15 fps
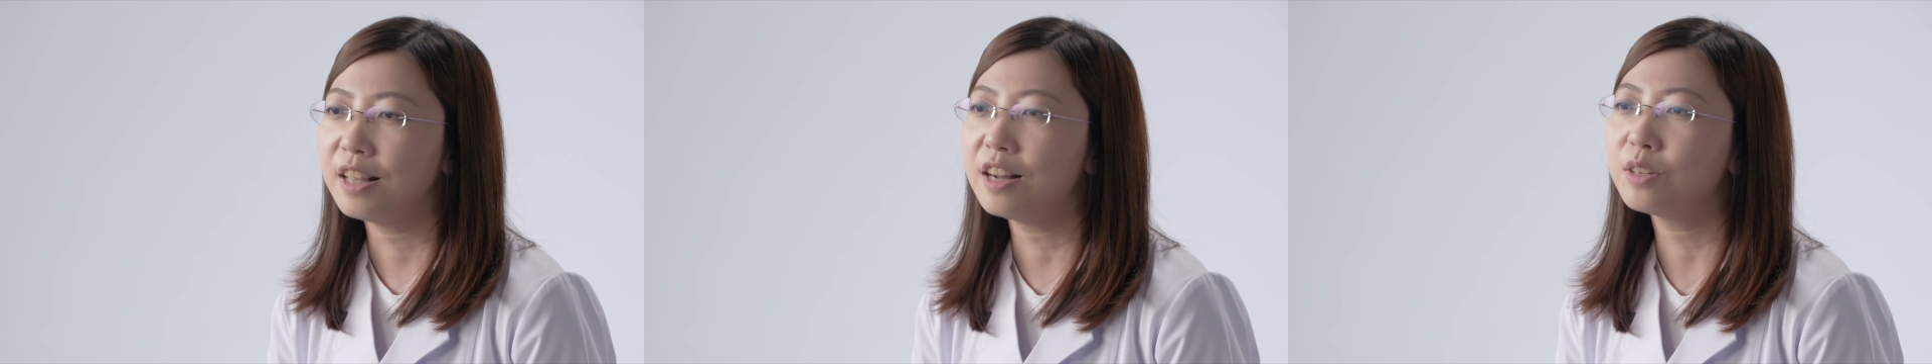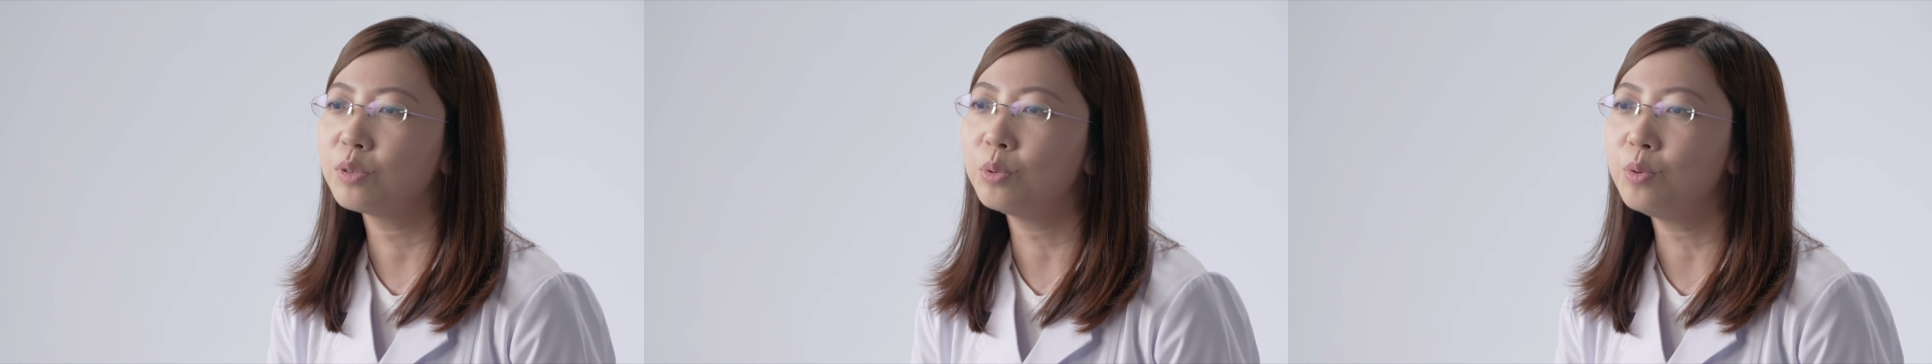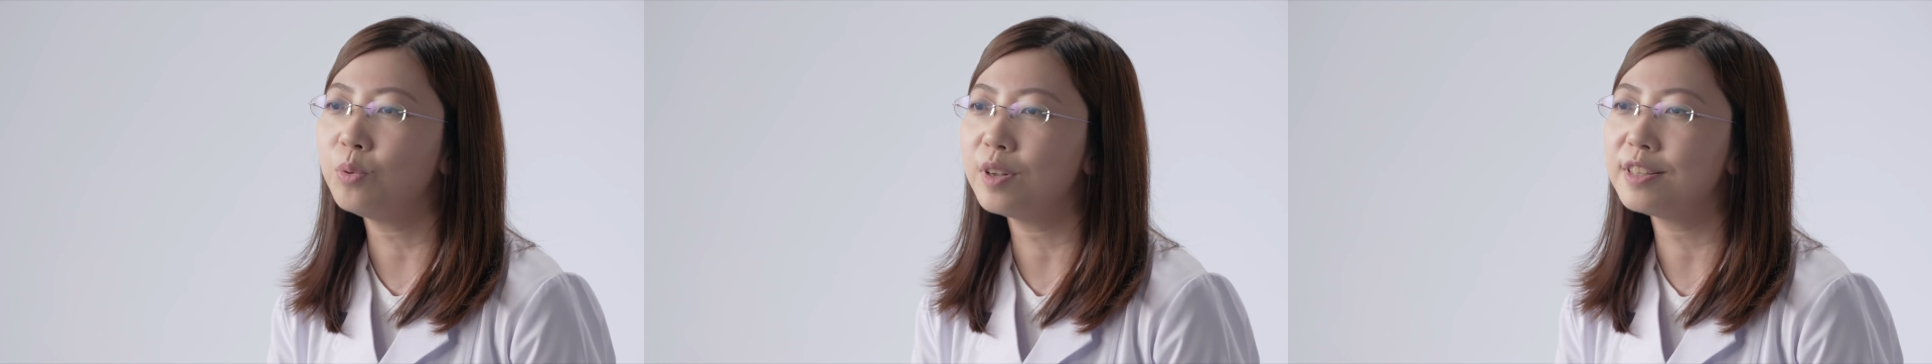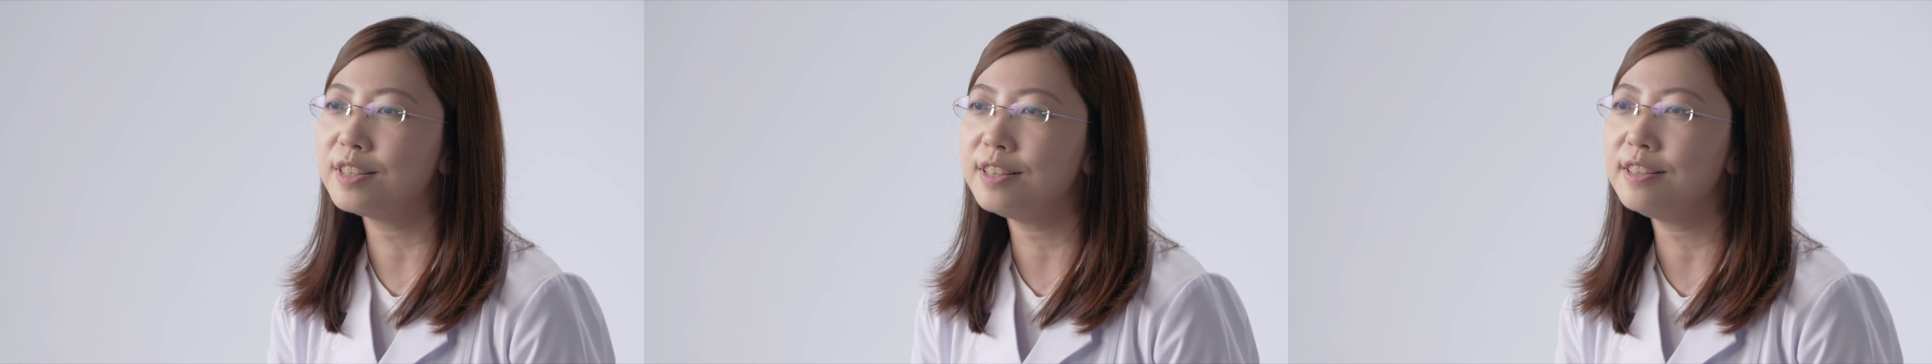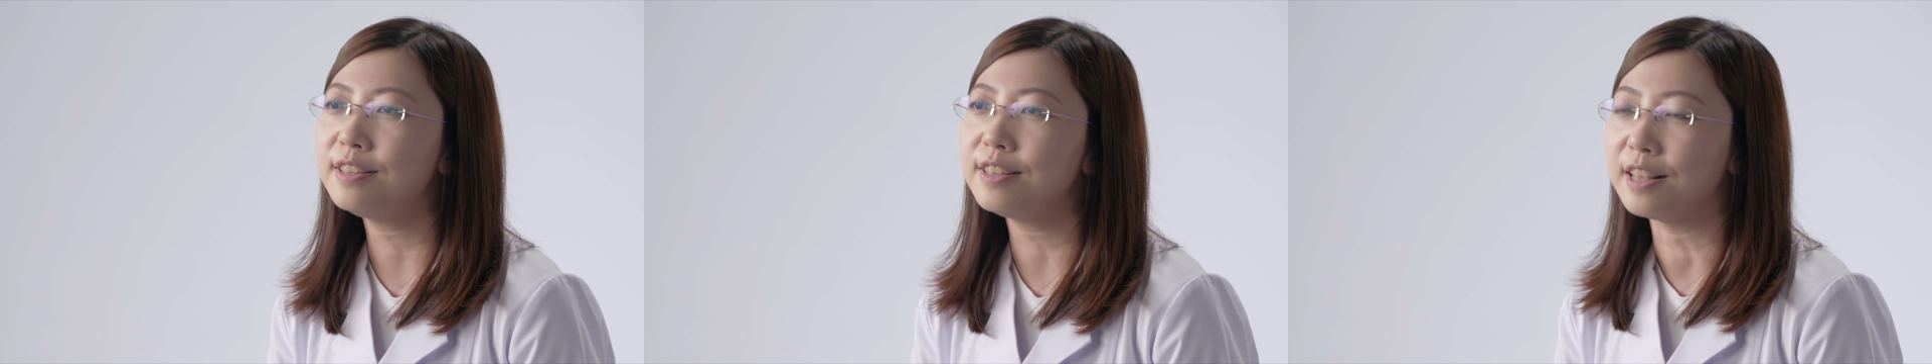但是通过
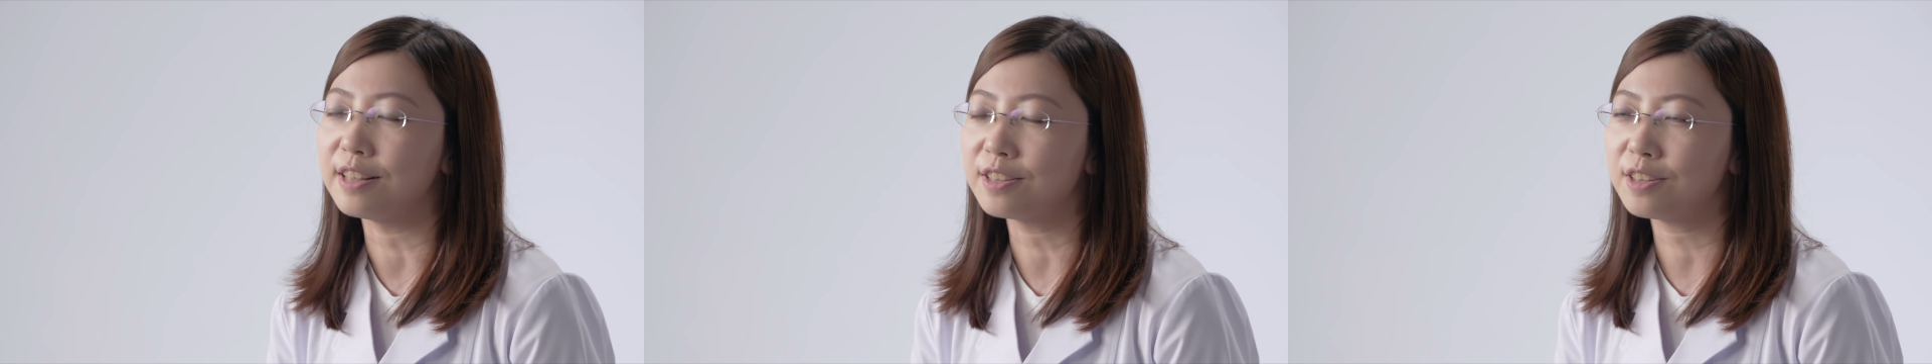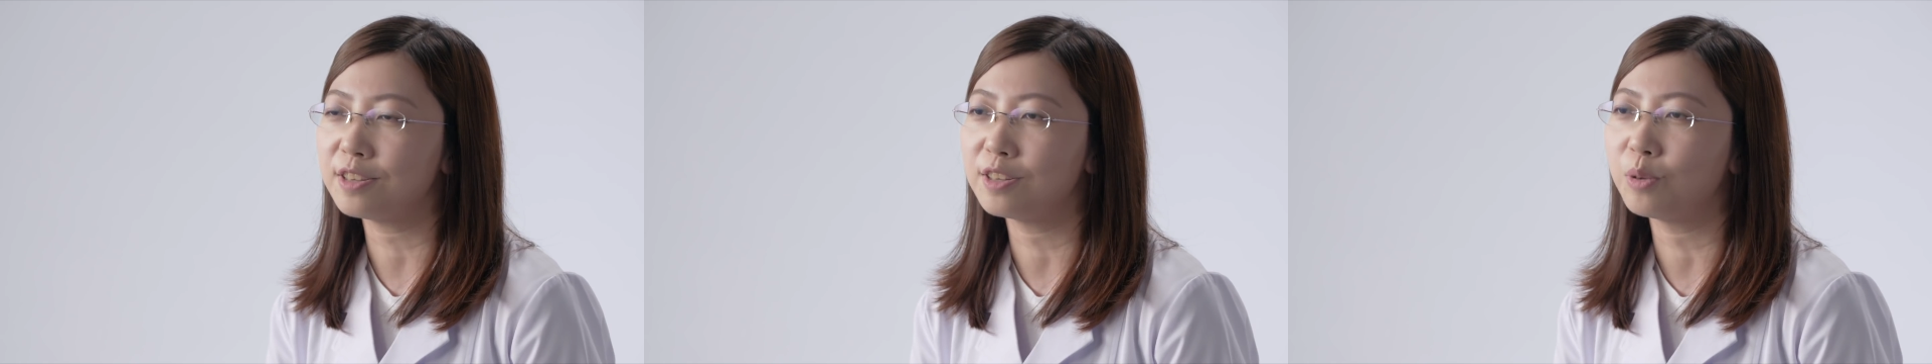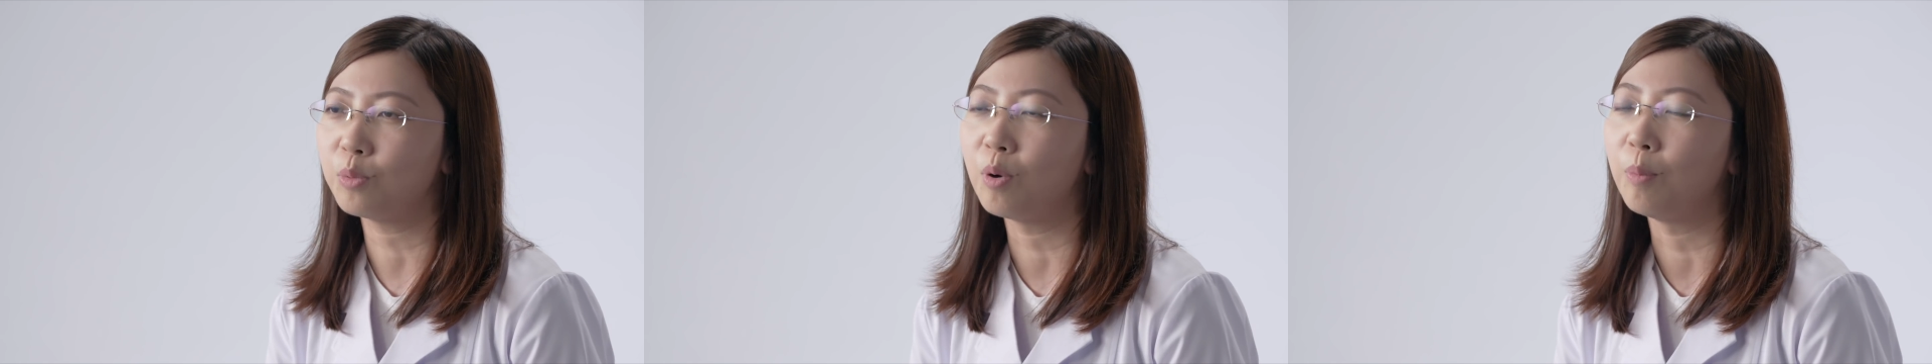基因检测呢，